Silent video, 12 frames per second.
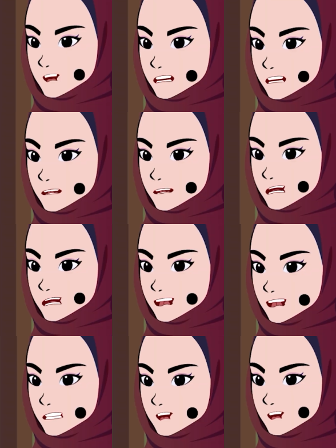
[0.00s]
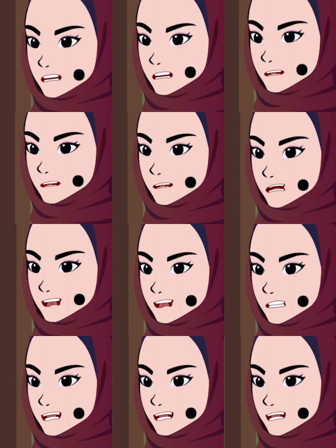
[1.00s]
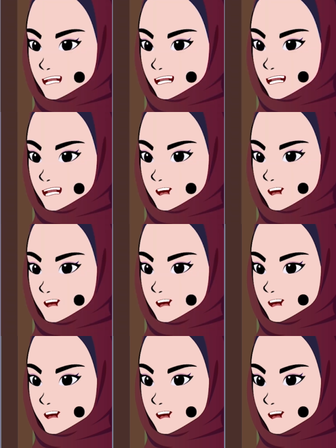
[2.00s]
Tahun depan. Ya sekarang lah, bego.